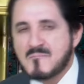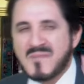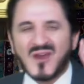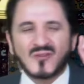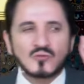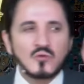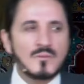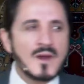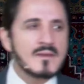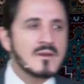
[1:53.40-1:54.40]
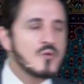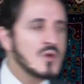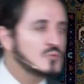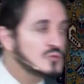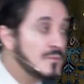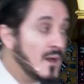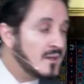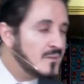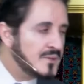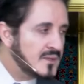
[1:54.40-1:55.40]
مكتوب أنه يموت مع
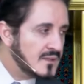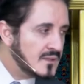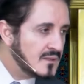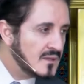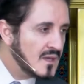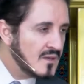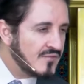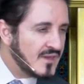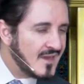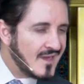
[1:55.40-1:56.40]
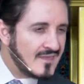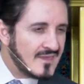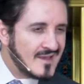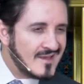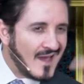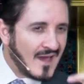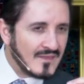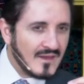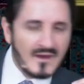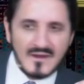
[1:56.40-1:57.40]
ابنه في هذه
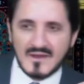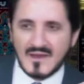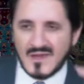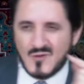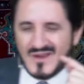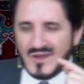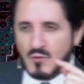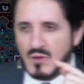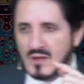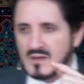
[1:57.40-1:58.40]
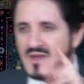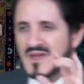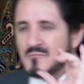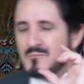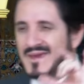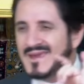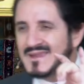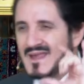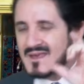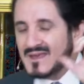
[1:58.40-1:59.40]
اللحظة أيها الإخوة
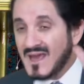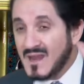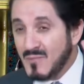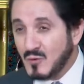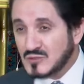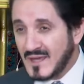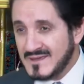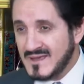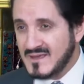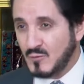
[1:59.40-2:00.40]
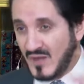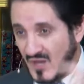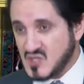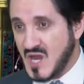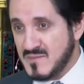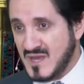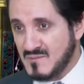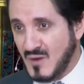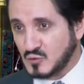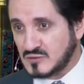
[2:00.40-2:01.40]
بين إيه الموت أحيانا والنجاة من
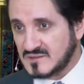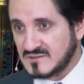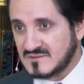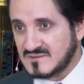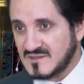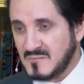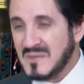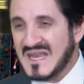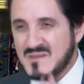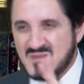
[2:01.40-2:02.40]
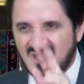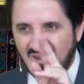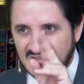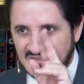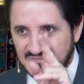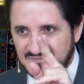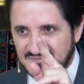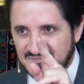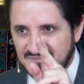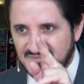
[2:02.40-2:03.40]
الموت مليمترات
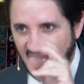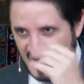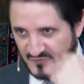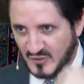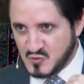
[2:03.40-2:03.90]
أعرف